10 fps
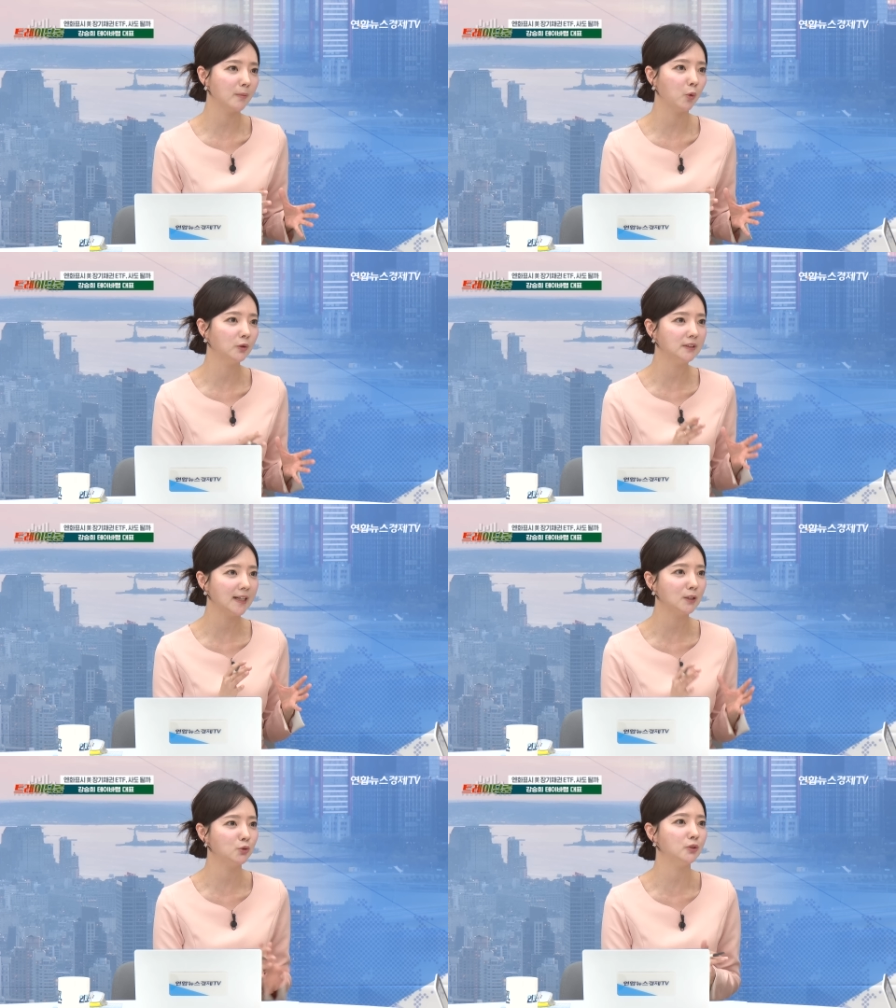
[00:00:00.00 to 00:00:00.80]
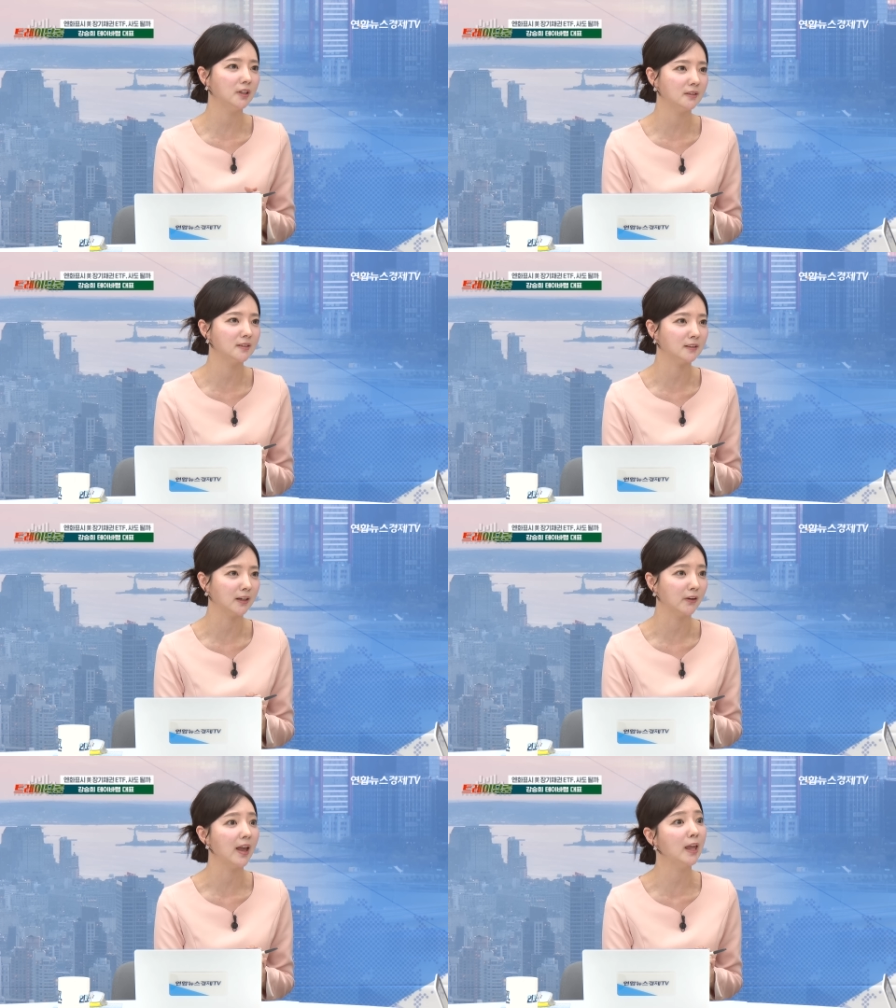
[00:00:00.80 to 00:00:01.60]
보는 한 축이
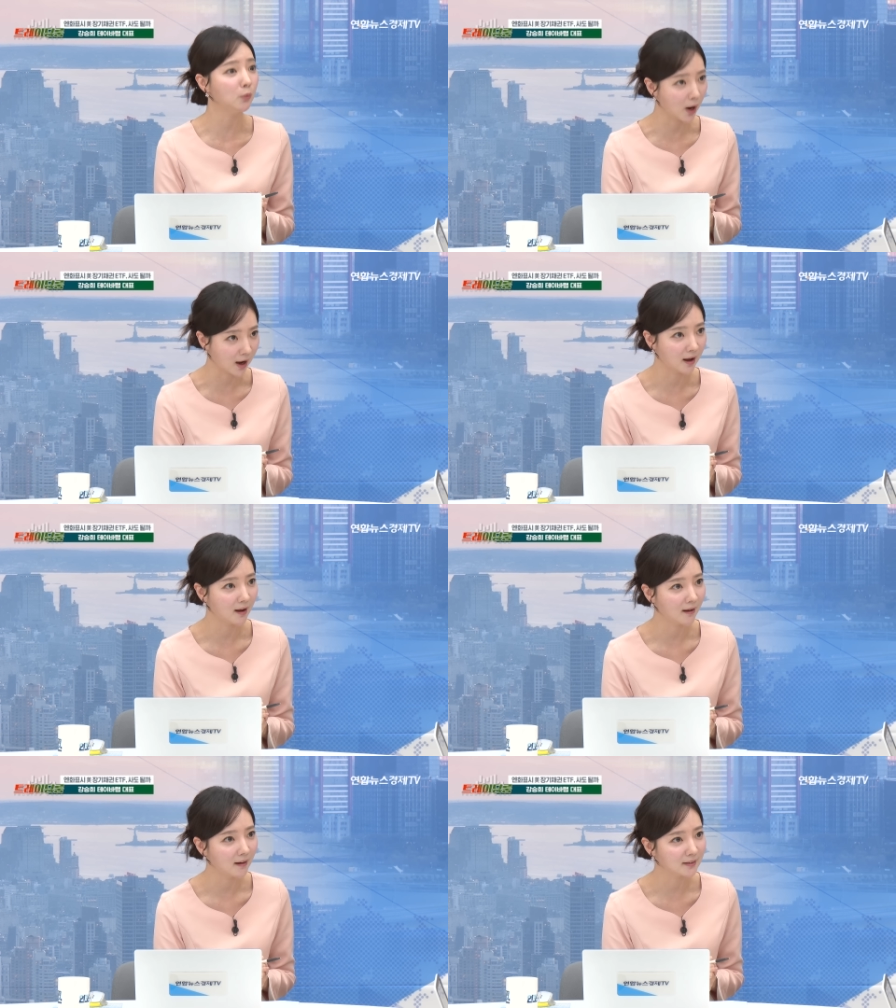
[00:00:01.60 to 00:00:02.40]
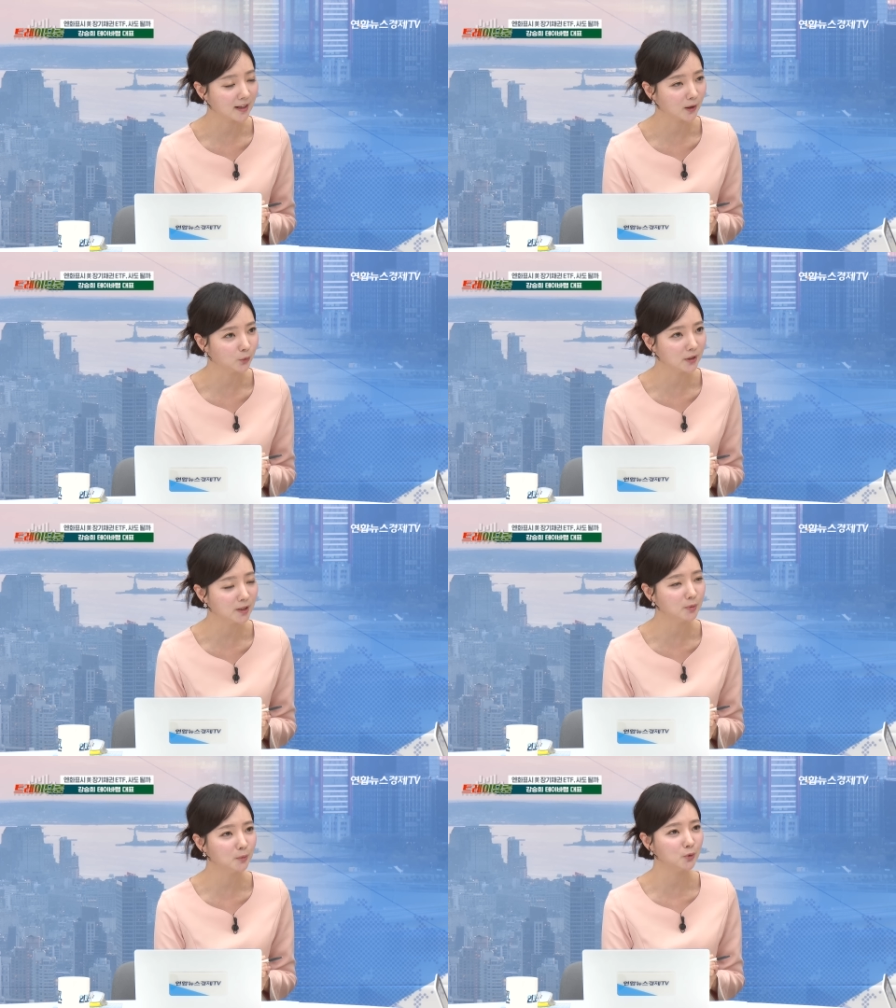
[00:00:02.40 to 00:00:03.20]
있잖아요. 엔화. 네. 네, 오늘
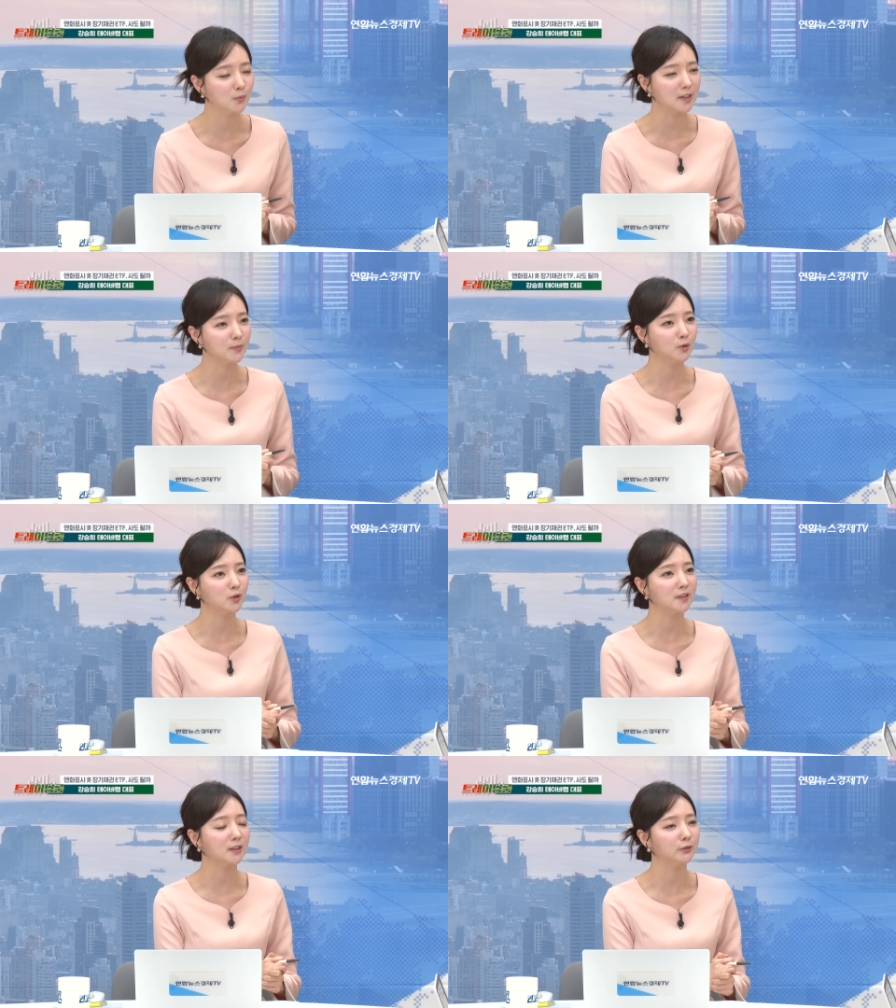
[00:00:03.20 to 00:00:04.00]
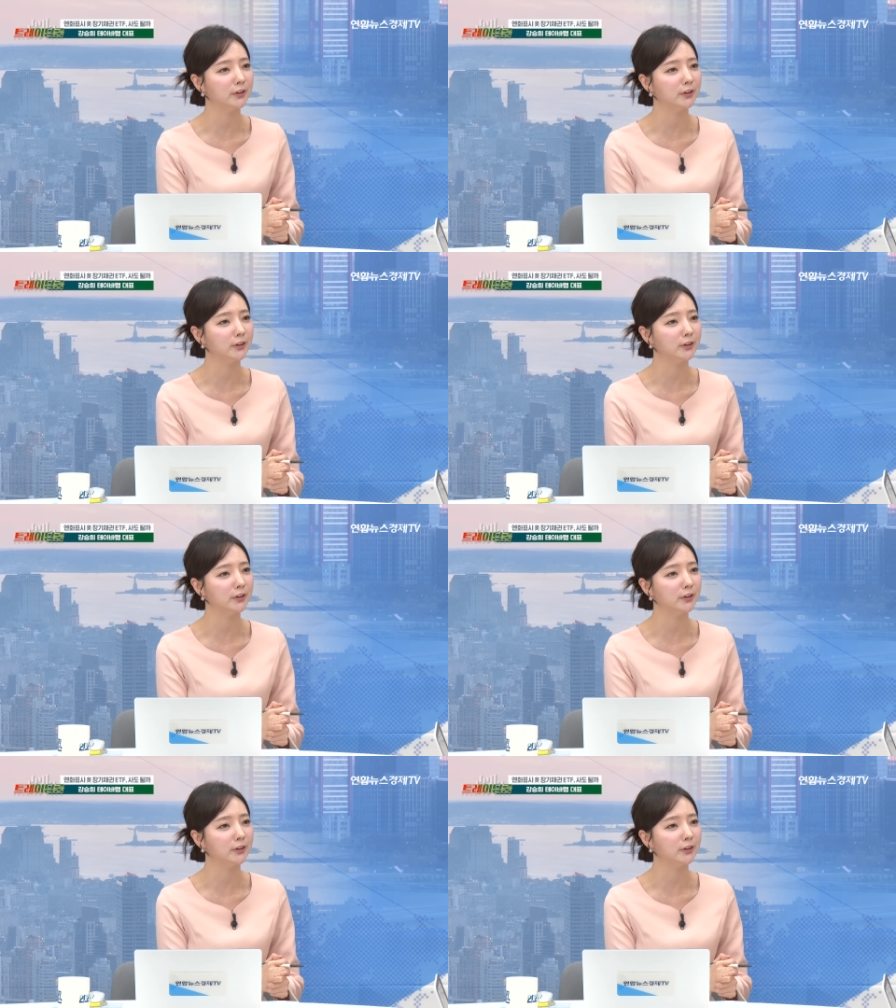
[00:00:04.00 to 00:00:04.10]
이 부분 좀 말씀해 주신다고요?